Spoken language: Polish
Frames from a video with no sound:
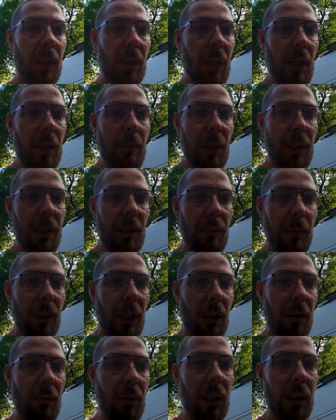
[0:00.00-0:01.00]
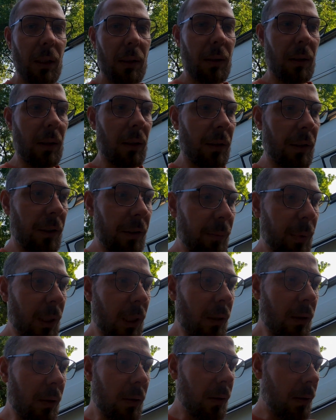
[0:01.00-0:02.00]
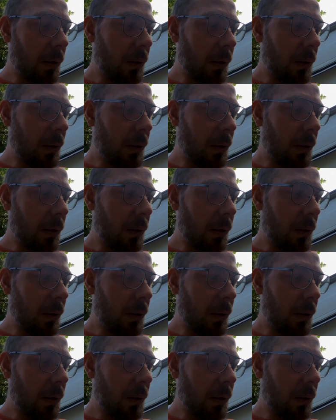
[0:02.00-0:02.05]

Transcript: Klej będziemy nakładać na szybę.